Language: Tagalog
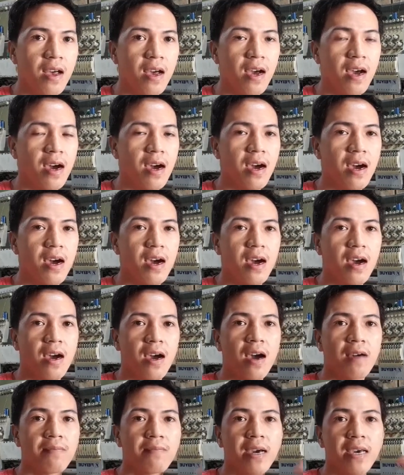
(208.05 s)
uh,
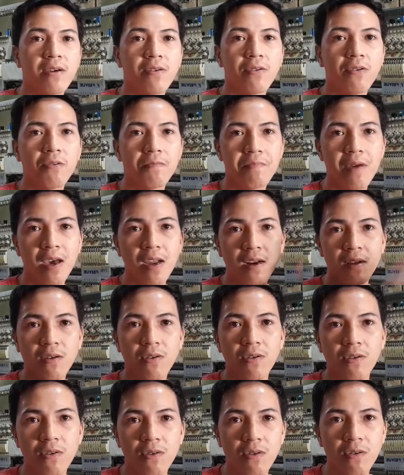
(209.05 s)
ang may offer
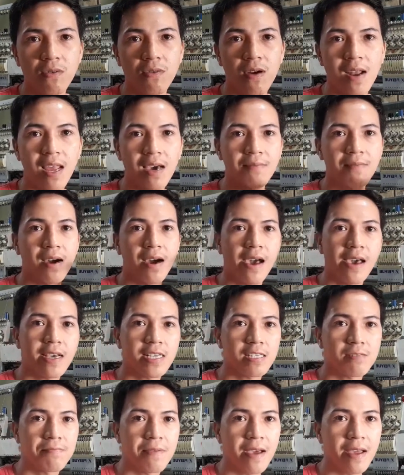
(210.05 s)
ko kung walang mga
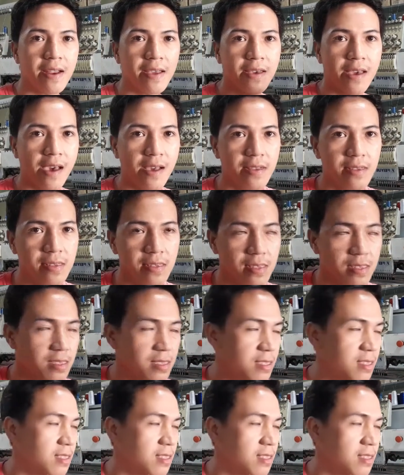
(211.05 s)
experience